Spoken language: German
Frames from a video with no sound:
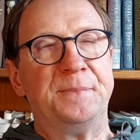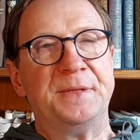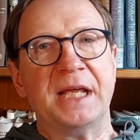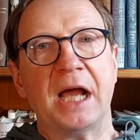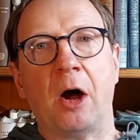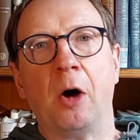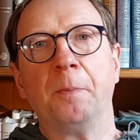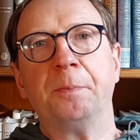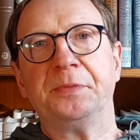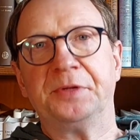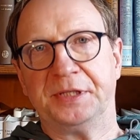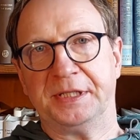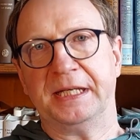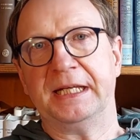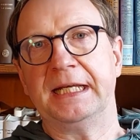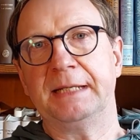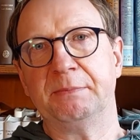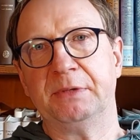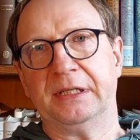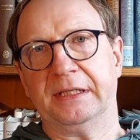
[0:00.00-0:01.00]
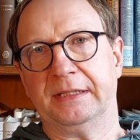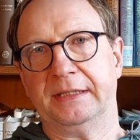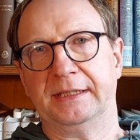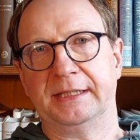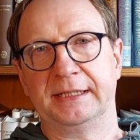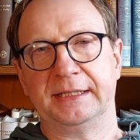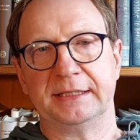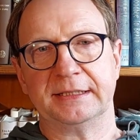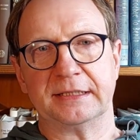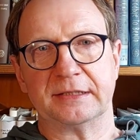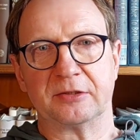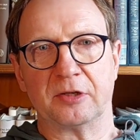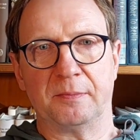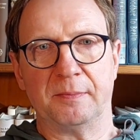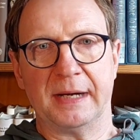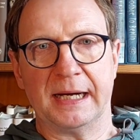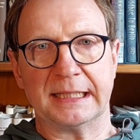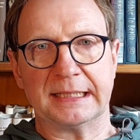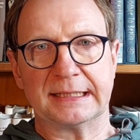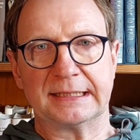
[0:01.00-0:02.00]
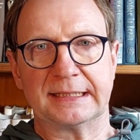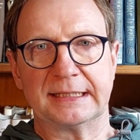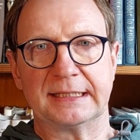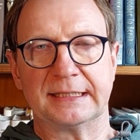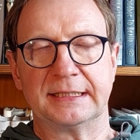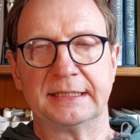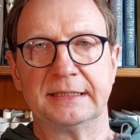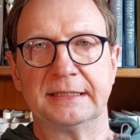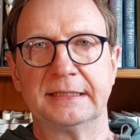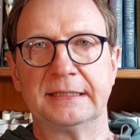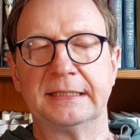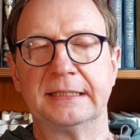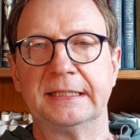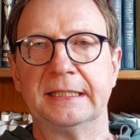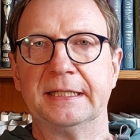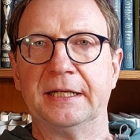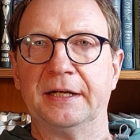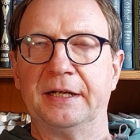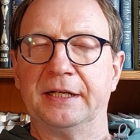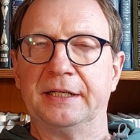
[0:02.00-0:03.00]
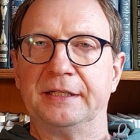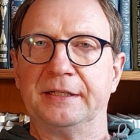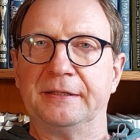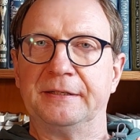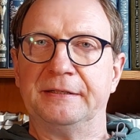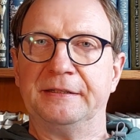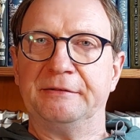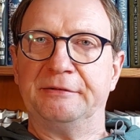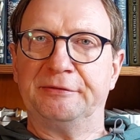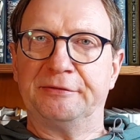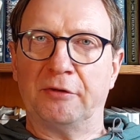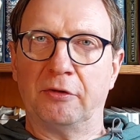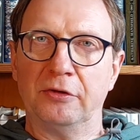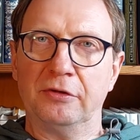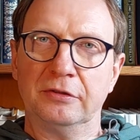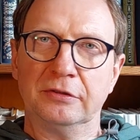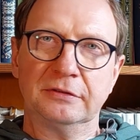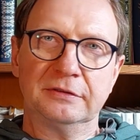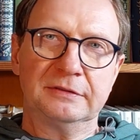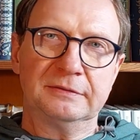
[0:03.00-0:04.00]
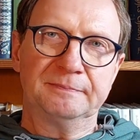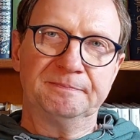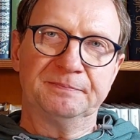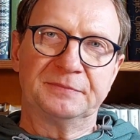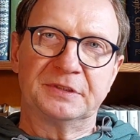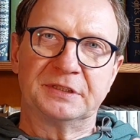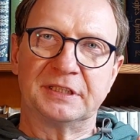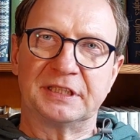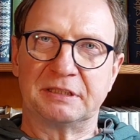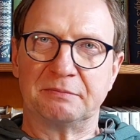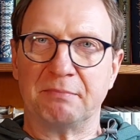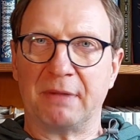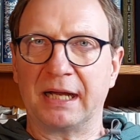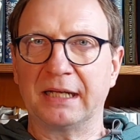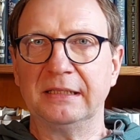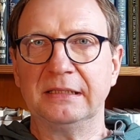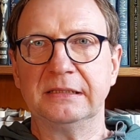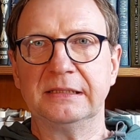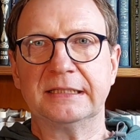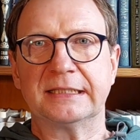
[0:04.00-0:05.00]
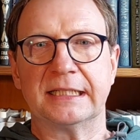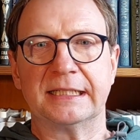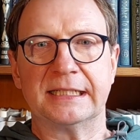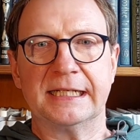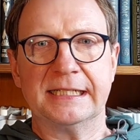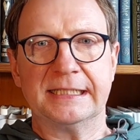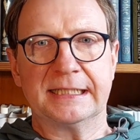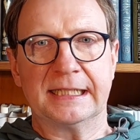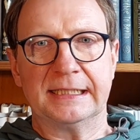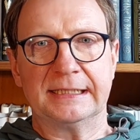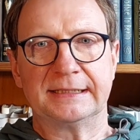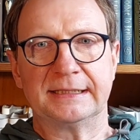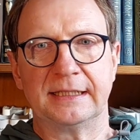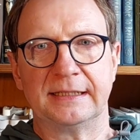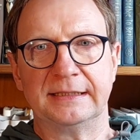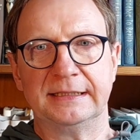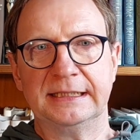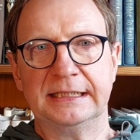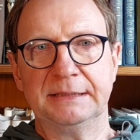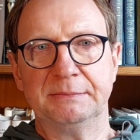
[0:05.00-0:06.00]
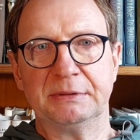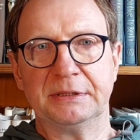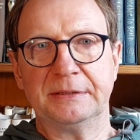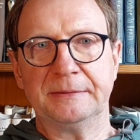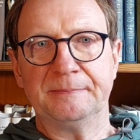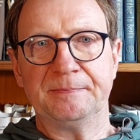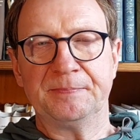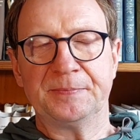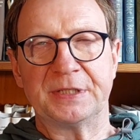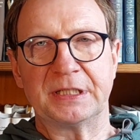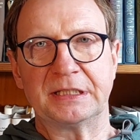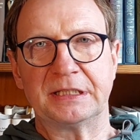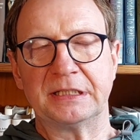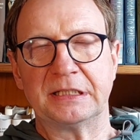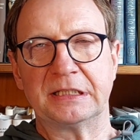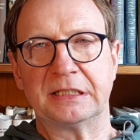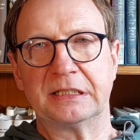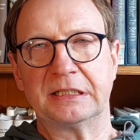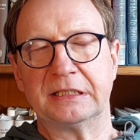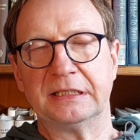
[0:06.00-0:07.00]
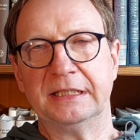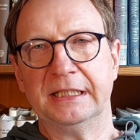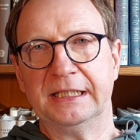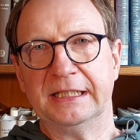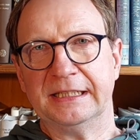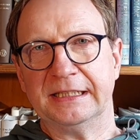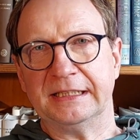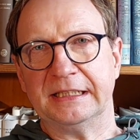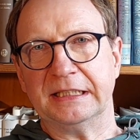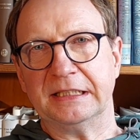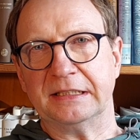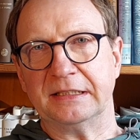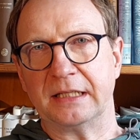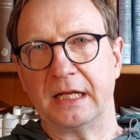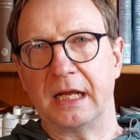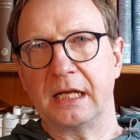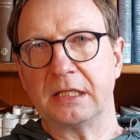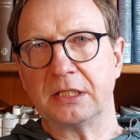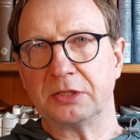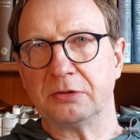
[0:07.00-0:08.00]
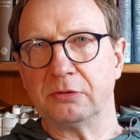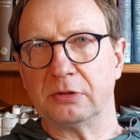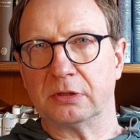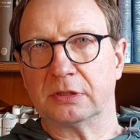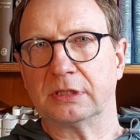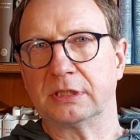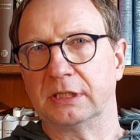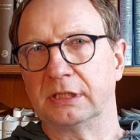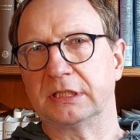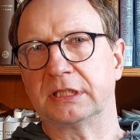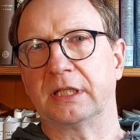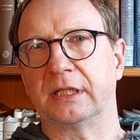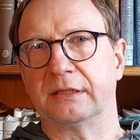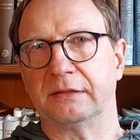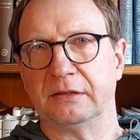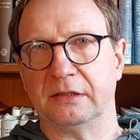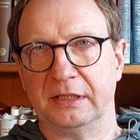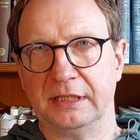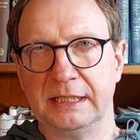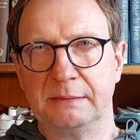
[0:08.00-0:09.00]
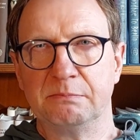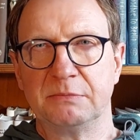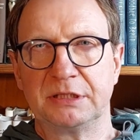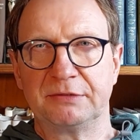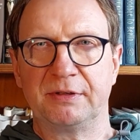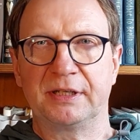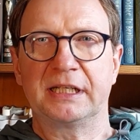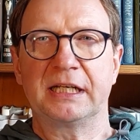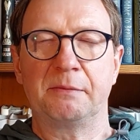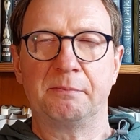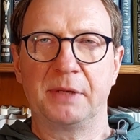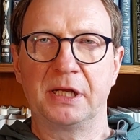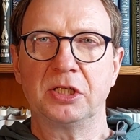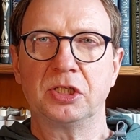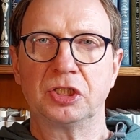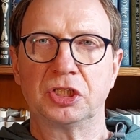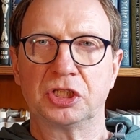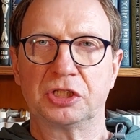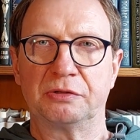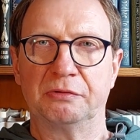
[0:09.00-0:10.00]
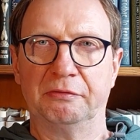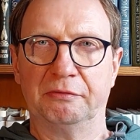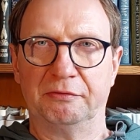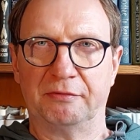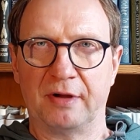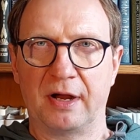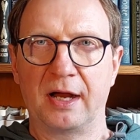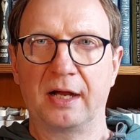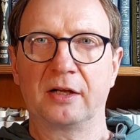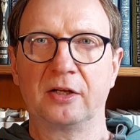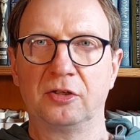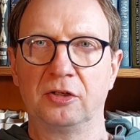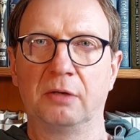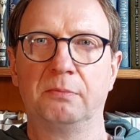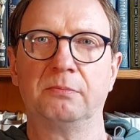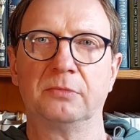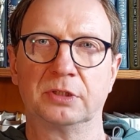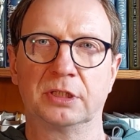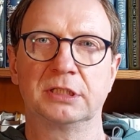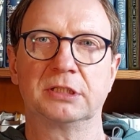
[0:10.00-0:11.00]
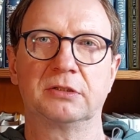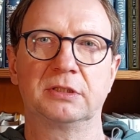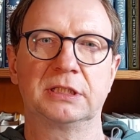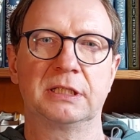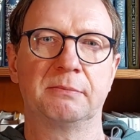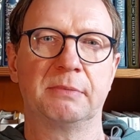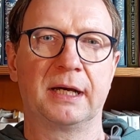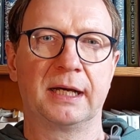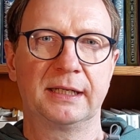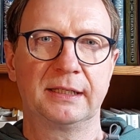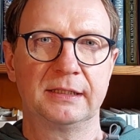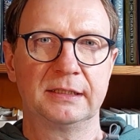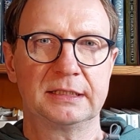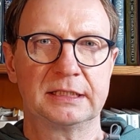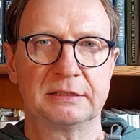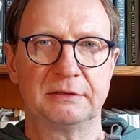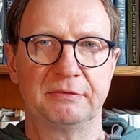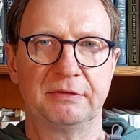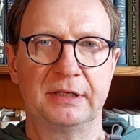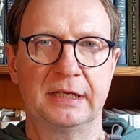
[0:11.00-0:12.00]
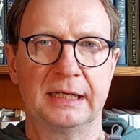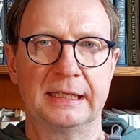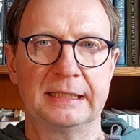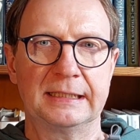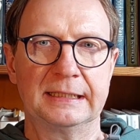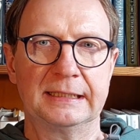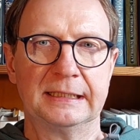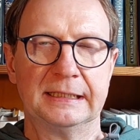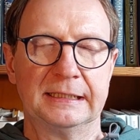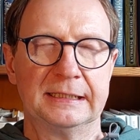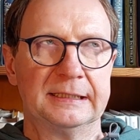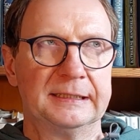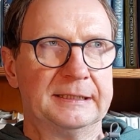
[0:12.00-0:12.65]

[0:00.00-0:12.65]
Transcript: die Hauptthemen dieses Romans, das sind die Folgen des Mangels an elterlicher Liebe. Das ist die Sehnsucht, als ein liebenswerter Mensch wahrgenommen und als solcher behandelt zu werden.